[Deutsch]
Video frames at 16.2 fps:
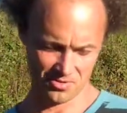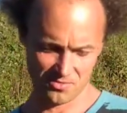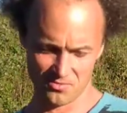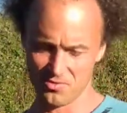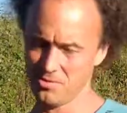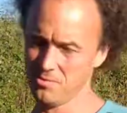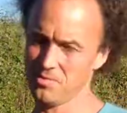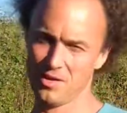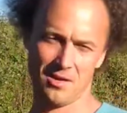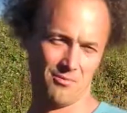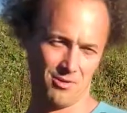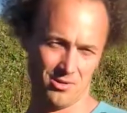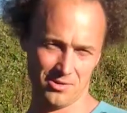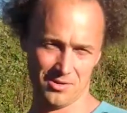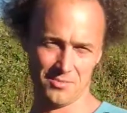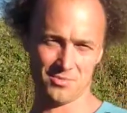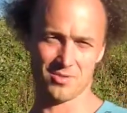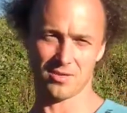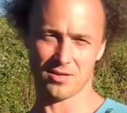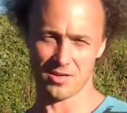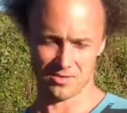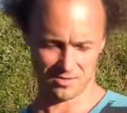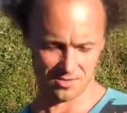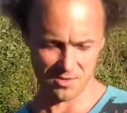viel mehr wahrnimmst
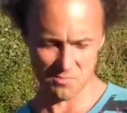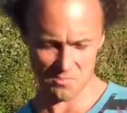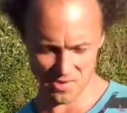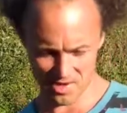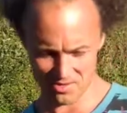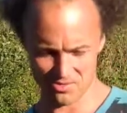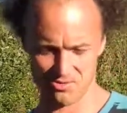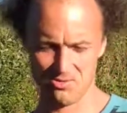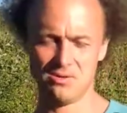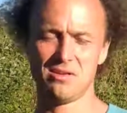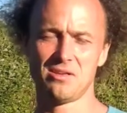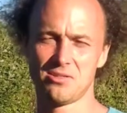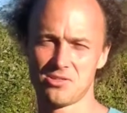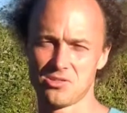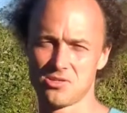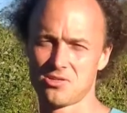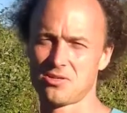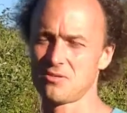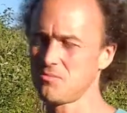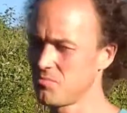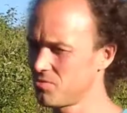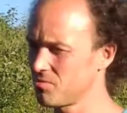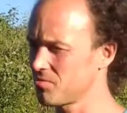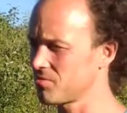als den persönlichen
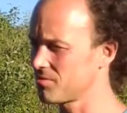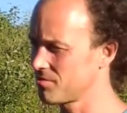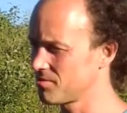Standpunkt.